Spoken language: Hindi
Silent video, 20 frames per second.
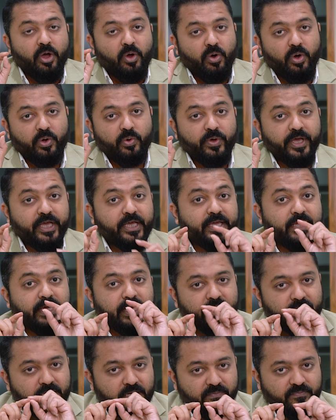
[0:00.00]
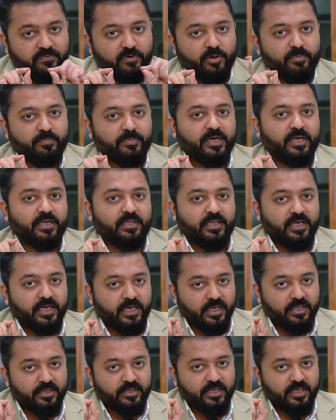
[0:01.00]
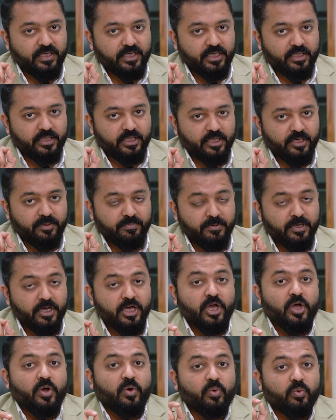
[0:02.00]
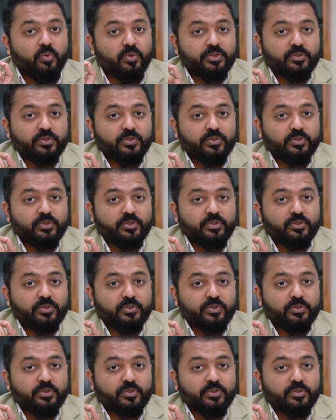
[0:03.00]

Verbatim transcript: और वो एक कैनल फॉर्म करता है अंदर की तरफ